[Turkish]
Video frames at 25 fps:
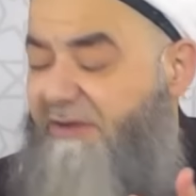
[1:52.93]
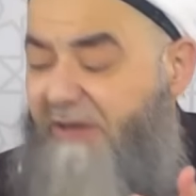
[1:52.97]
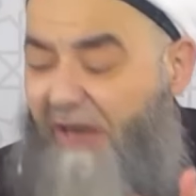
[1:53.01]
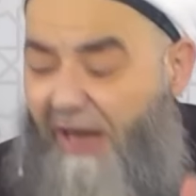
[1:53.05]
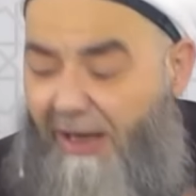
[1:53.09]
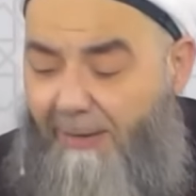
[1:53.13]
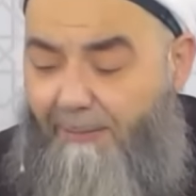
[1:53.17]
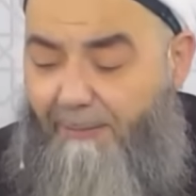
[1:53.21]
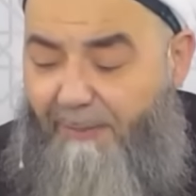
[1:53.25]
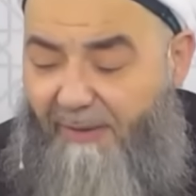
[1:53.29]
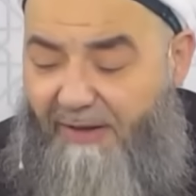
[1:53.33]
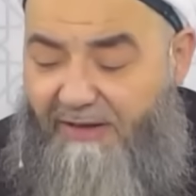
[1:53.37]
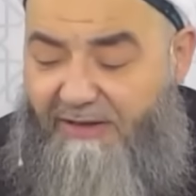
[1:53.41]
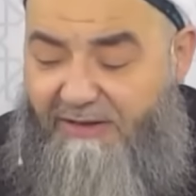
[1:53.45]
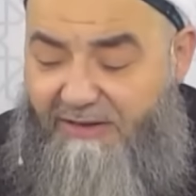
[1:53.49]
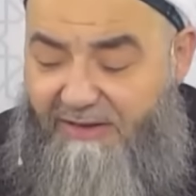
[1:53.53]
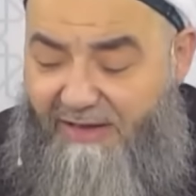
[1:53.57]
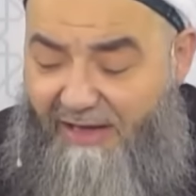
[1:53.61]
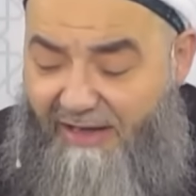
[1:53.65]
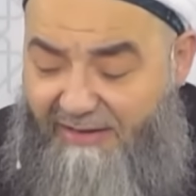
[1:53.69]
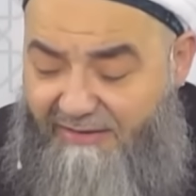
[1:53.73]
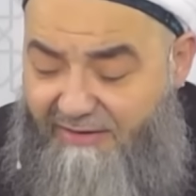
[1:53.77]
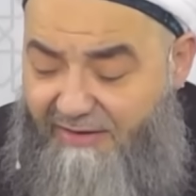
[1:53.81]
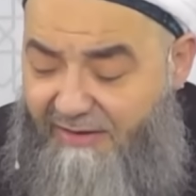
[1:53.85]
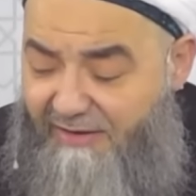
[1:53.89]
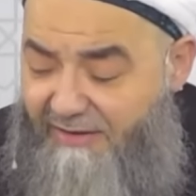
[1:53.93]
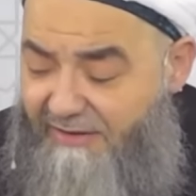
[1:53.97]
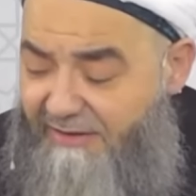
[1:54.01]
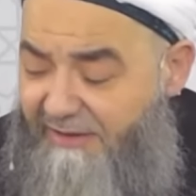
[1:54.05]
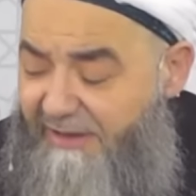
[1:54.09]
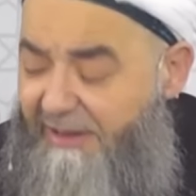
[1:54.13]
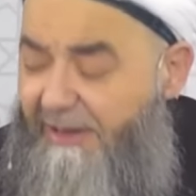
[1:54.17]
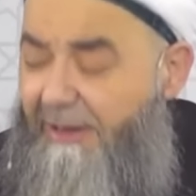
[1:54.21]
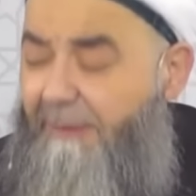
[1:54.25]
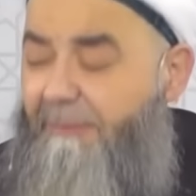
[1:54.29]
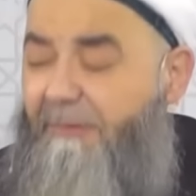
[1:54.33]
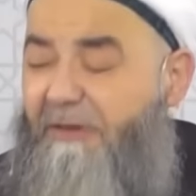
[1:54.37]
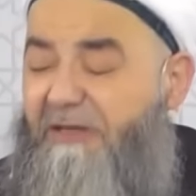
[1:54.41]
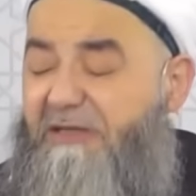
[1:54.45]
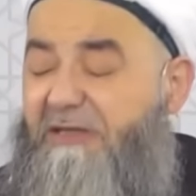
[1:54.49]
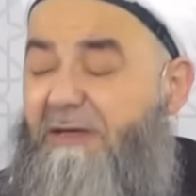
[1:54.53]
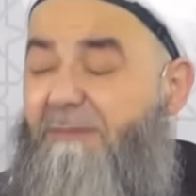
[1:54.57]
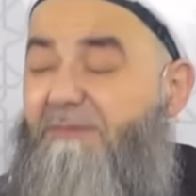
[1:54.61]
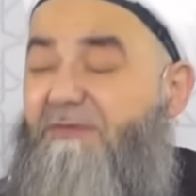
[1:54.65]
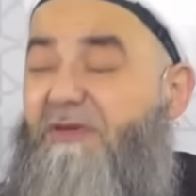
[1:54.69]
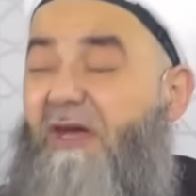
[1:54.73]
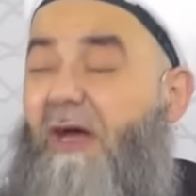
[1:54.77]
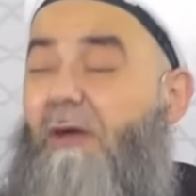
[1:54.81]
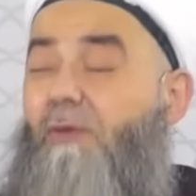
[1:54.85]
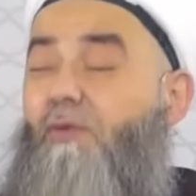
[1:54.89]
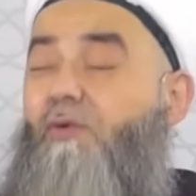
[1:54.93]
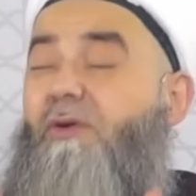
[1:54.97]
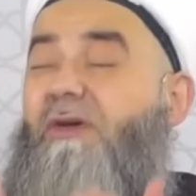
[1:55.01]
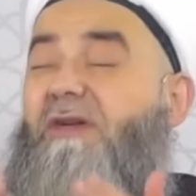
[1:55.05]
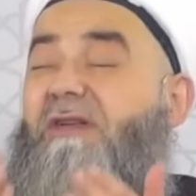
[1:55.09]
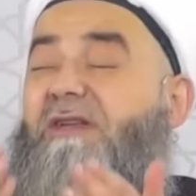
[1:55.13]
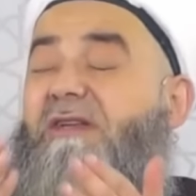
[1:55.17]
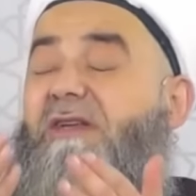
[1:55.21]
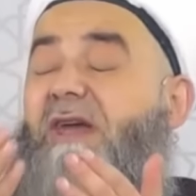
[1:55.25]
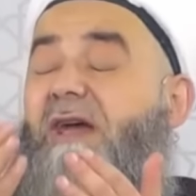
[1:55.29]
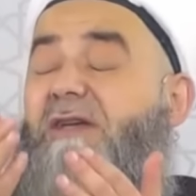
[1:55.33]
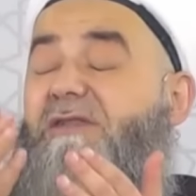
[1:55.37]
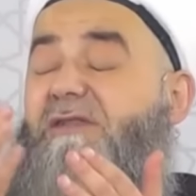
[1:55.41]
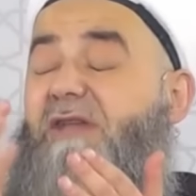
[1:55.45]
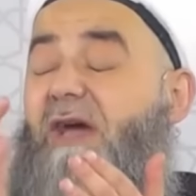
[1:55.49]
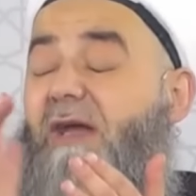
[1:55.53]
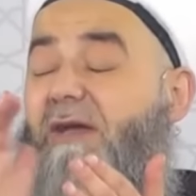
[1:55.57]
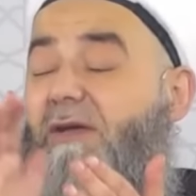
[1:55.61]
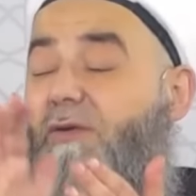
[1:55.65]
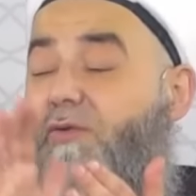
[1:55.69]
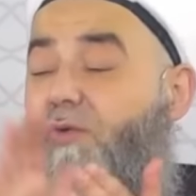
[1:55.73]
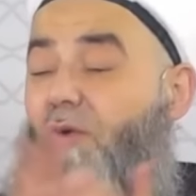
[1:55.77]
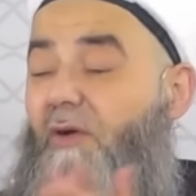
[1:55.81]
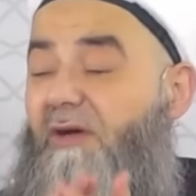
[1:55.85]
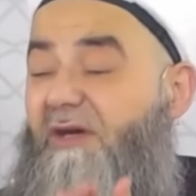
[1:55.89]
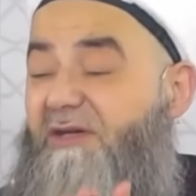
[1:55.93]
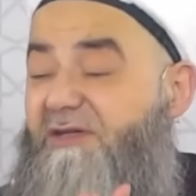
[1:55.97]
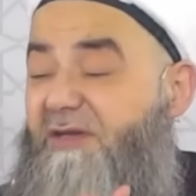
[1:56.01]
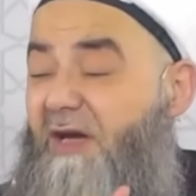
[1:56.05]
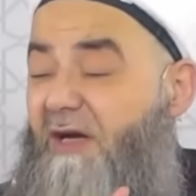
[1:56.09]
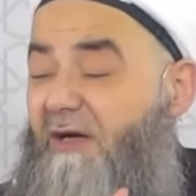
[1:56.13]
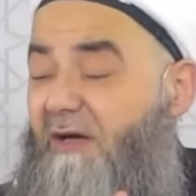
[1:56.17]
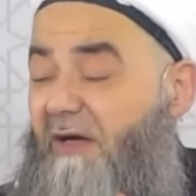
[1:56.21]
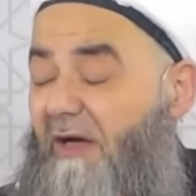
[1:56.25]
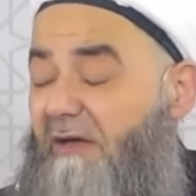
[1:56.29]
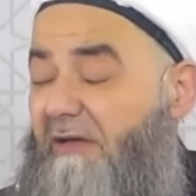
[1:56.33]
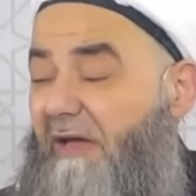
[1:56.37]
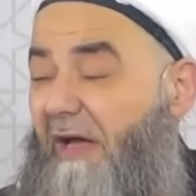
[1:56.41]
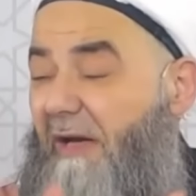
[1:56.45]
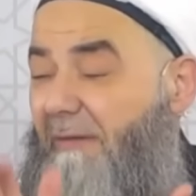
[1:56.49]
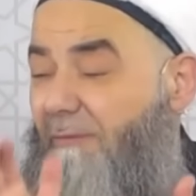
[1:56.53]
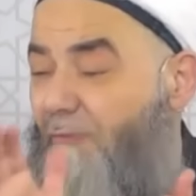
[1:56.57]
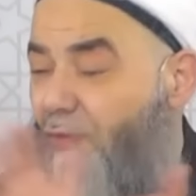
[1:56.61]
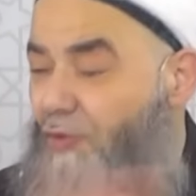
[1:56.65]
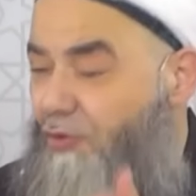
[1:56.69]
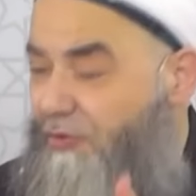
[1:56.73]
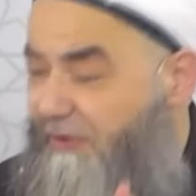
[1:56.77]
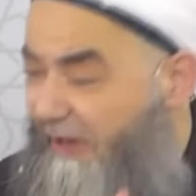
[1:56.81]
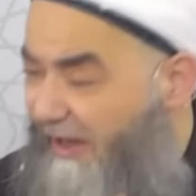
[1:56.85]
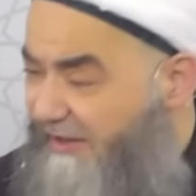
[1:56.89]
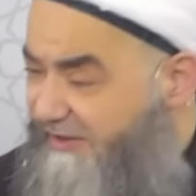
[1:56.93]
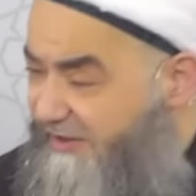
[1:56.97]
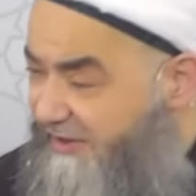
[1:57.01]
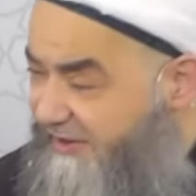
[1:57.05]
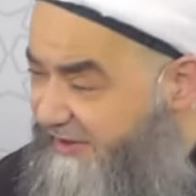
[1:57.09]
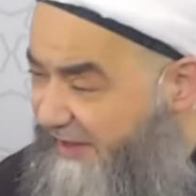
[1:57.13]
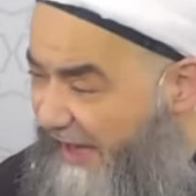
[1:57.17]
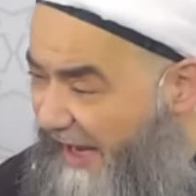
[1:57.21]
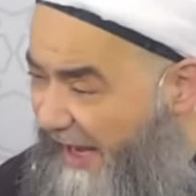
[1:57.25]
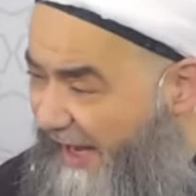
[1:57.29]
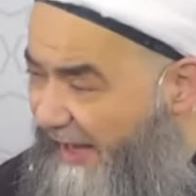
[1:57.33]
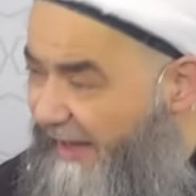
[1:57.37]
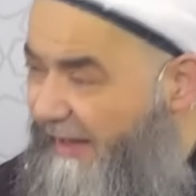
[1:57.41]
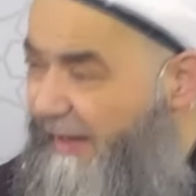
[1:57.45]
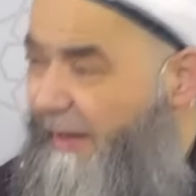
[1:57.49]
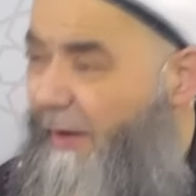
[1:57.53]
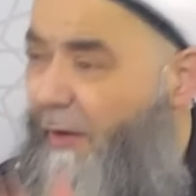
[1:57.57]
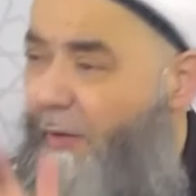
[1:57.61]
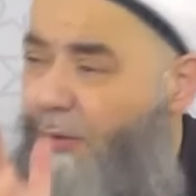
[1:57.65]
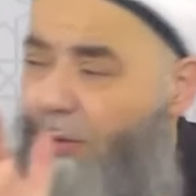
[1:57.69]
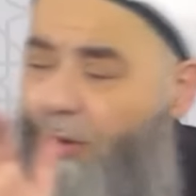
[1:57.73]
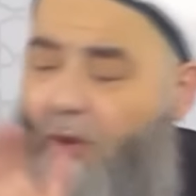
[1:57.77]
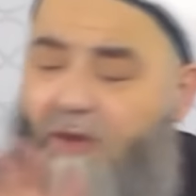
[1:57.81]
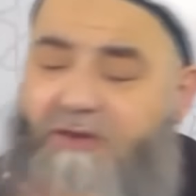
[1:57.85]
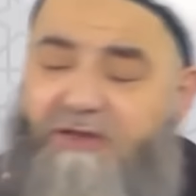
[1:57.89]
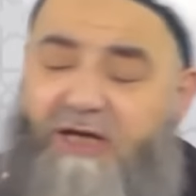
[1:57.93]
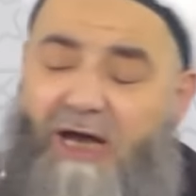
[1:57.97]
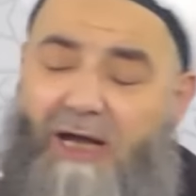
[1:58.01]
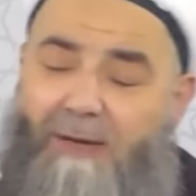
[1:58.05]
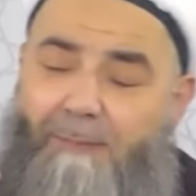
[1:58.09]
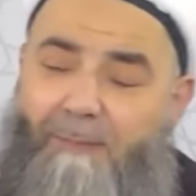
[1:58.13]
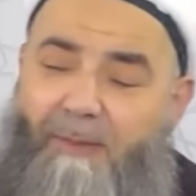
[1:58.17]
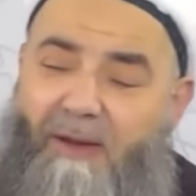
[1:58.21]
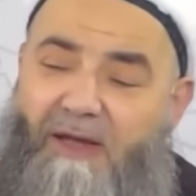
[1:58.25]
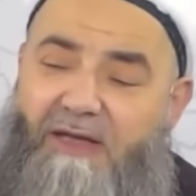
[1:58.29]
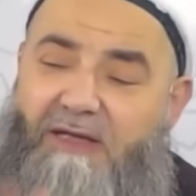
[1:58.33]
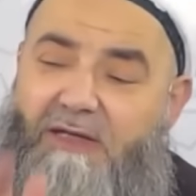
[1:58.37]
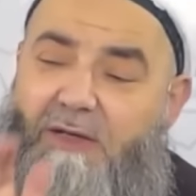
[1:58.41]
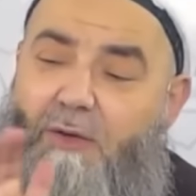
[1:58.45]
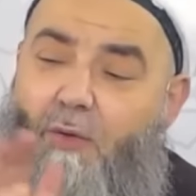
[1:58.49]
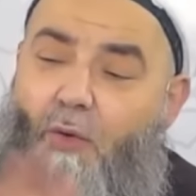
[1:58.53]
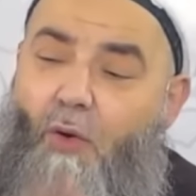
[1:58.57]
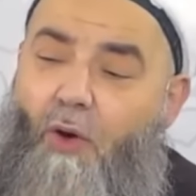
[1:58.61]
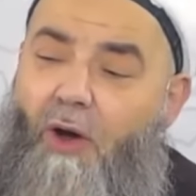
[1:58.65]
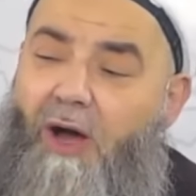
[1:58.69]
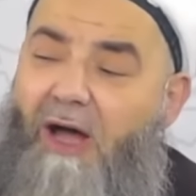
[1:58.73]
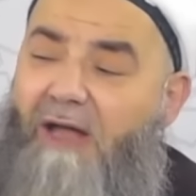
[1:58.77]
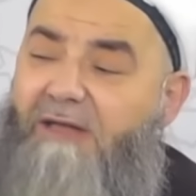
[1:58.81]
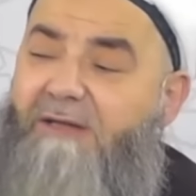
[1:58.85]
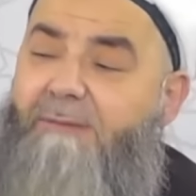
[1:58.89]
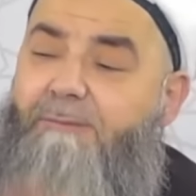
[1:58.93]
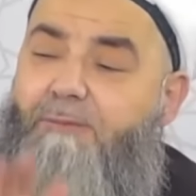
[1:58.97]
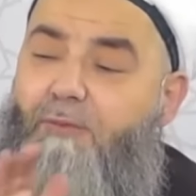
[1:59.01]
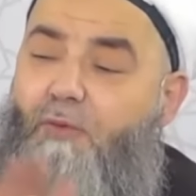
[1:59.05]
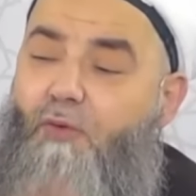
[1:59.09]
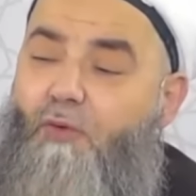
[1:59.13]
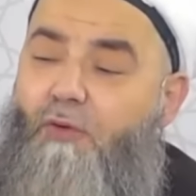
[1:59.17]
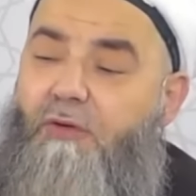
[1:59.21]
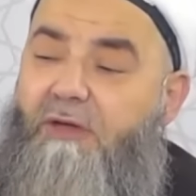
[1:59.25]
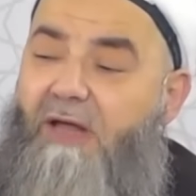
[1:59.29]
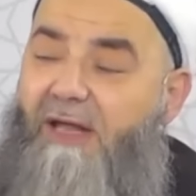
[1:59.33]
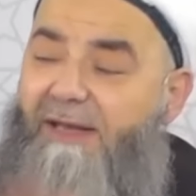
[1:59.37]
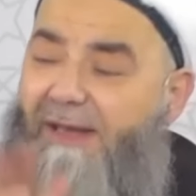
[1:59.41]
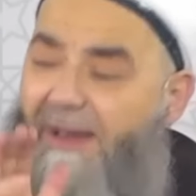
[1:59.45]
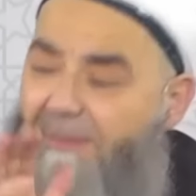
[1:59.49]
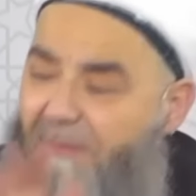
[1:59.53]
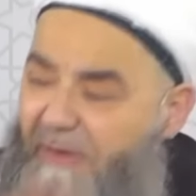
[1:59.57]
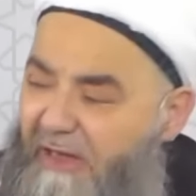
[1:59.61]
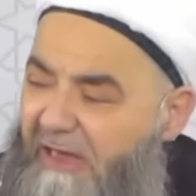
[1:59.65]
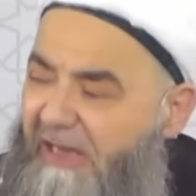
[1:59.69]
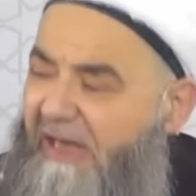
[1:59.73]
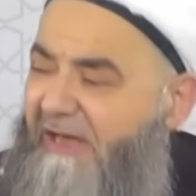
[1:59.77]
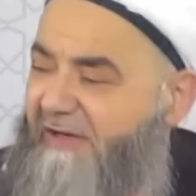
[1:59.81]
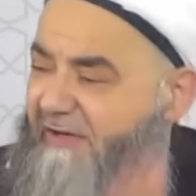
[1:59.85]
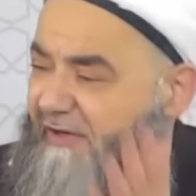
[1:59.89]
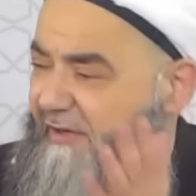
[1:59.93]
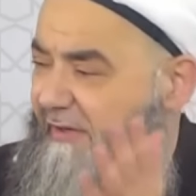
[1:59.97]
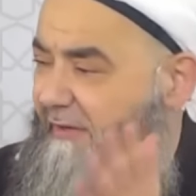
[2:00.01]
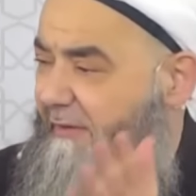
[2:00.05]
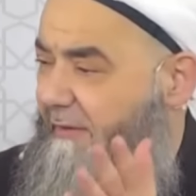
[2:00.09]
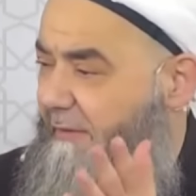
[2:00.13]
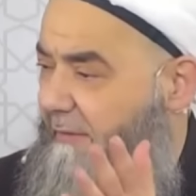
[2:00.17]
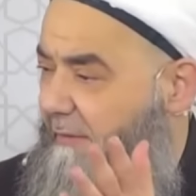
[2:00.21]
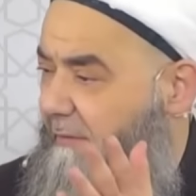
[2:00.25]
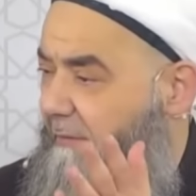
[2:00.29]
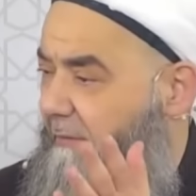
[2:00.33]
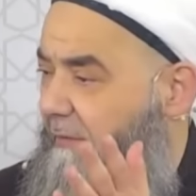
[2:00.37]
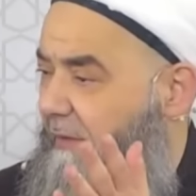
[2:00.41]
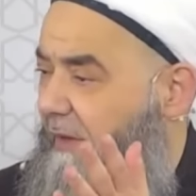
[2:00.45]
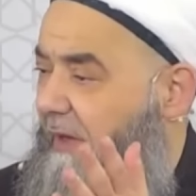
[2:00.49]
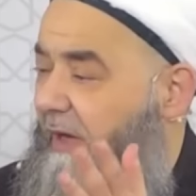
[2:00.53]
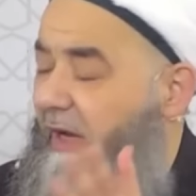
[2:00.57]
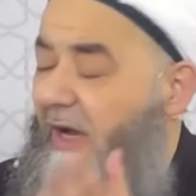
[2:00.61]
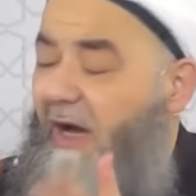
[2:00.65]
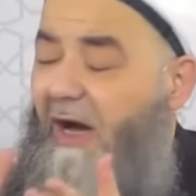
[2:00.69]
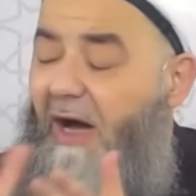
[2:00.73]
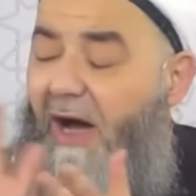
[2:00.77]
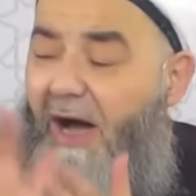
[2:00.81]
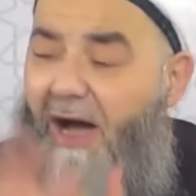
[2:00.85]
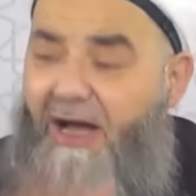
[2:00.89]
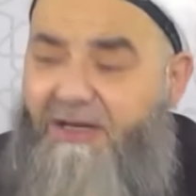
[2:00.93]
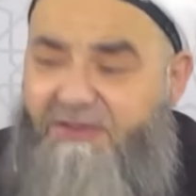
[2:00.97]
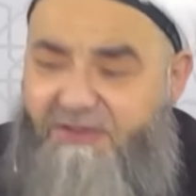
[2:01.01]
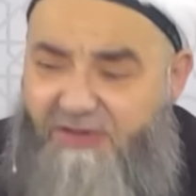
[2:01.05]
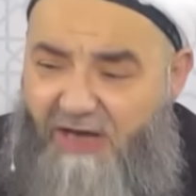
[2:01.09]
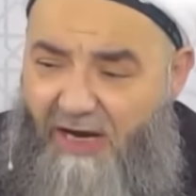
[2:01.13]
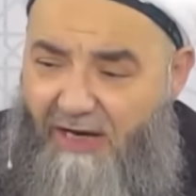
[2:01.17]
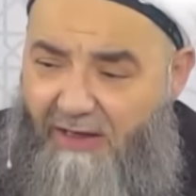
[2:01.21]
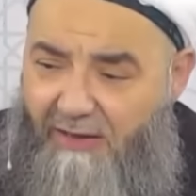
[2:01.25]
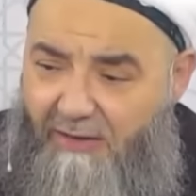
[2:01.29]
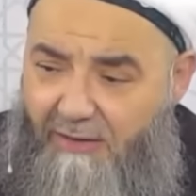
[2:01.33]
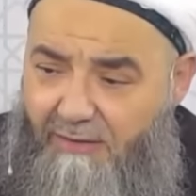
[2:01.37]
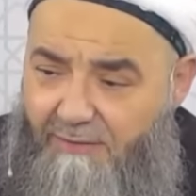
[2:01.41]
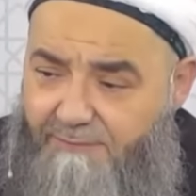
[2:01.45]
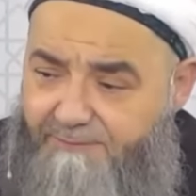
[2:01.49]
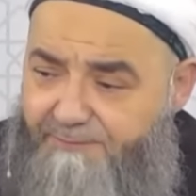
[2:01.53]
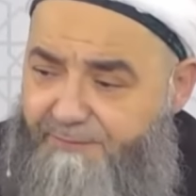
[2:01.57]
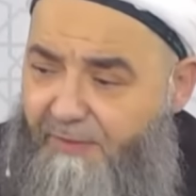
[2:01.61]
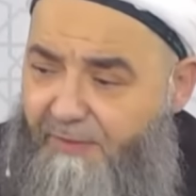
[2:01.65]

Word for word: kar payından yiyip içip zaruri ihtiyaçlarını görecek kadar muhtaç ise o kar payını o alıp kullanabilir. Ancak